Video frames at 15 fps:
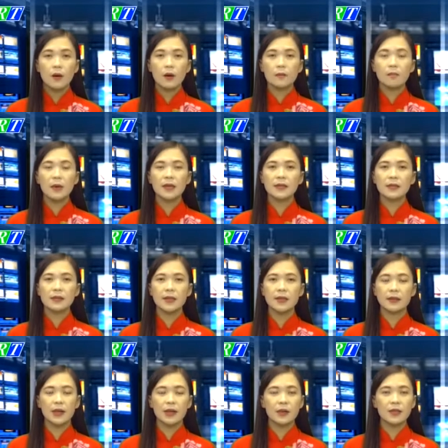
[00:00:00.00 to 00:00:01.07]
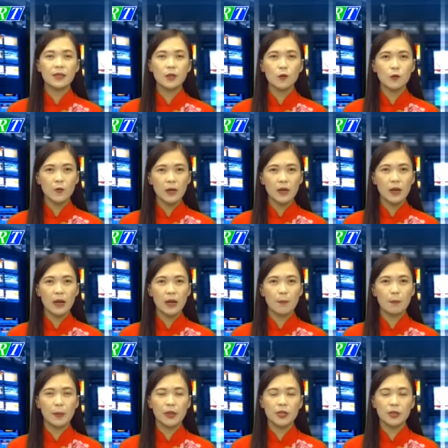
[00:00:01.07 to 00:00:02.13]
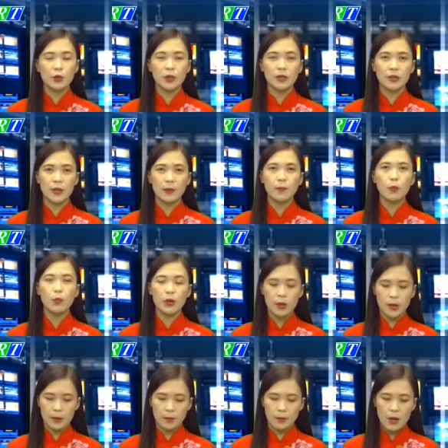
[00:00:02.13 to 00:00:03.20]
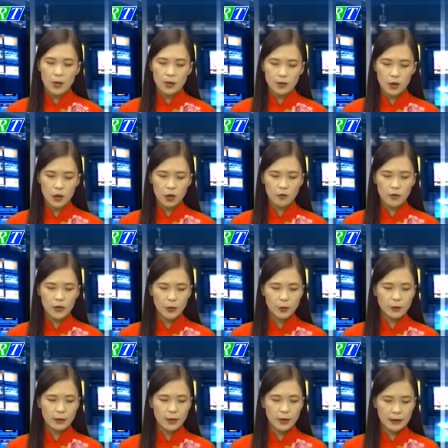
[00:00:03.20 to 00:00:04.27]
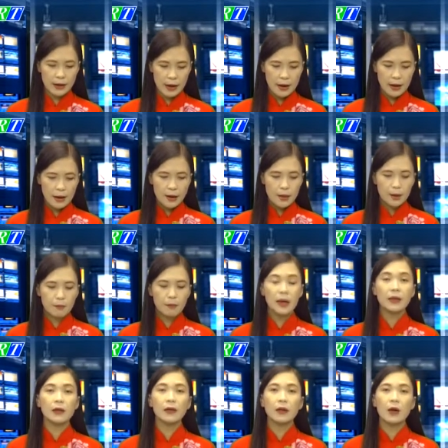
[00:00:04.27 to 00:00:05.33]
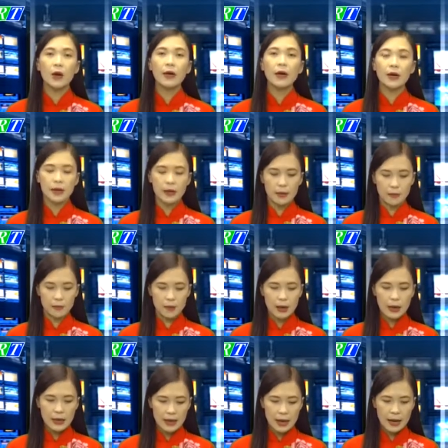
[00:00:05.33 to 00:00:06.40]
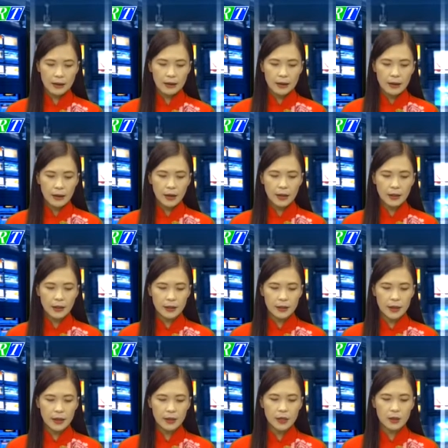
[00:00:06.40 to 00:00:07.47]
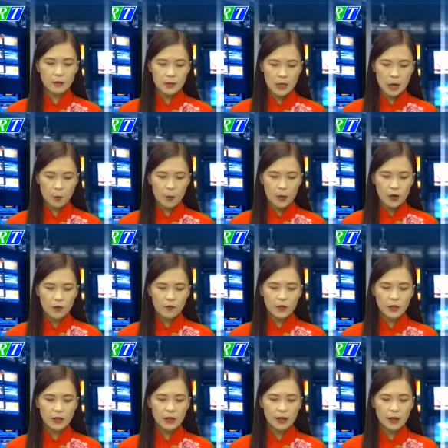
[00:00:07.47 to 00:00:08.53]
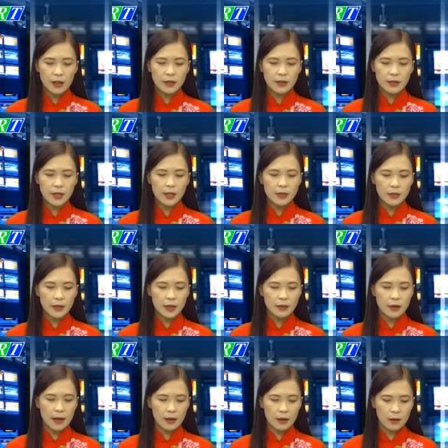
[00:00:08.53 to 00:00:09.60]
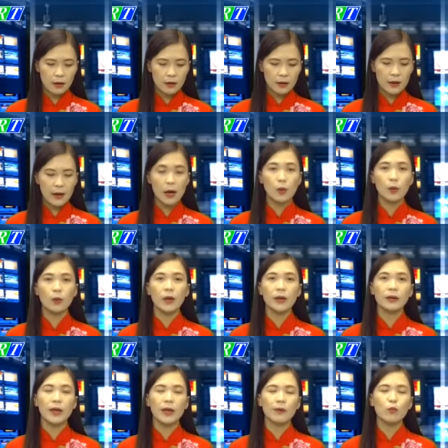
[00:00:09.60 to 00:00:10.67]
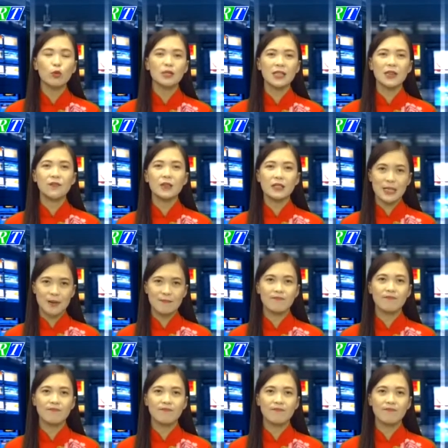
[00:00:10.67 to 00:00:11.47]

Bệnh dịch tả lợn châu Phi là bệnh truyền nhiễm nguy hiểm do virus gây ra. Bệnh có đặc điểm lây lan, gây thiệt hại nghiêm trọng với tỷ lệ chết trên đàn lợn cao lên đến 100%.